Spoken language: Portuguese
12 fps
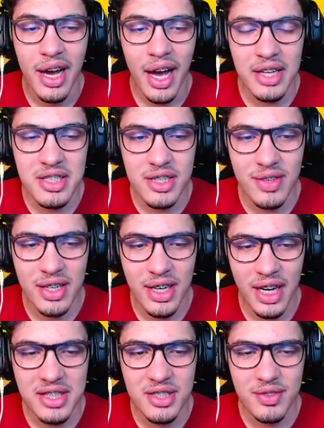ativa,
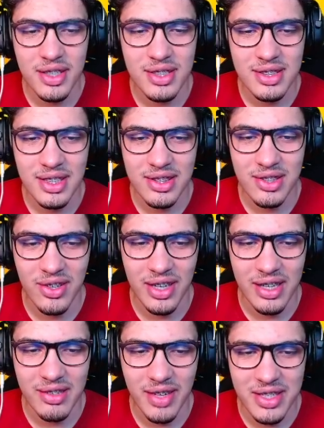ativa. Droga,
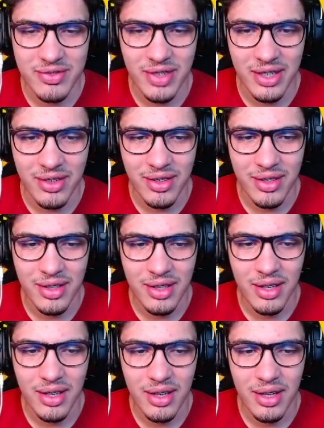ele não vai ativar, não.
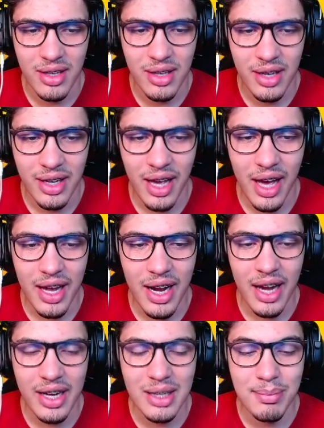
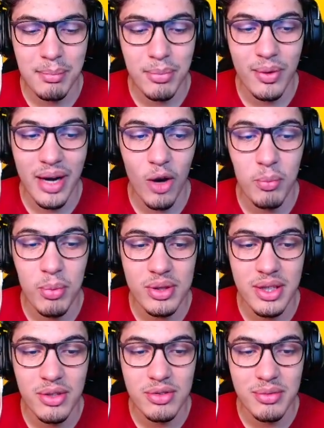Caraca, dá pra bugar o
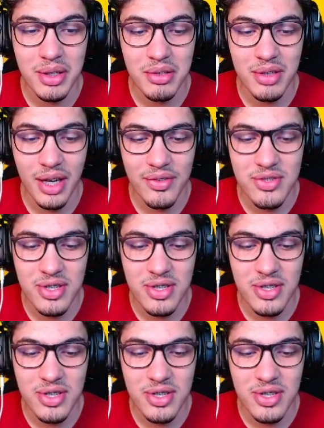botão no Minecraft,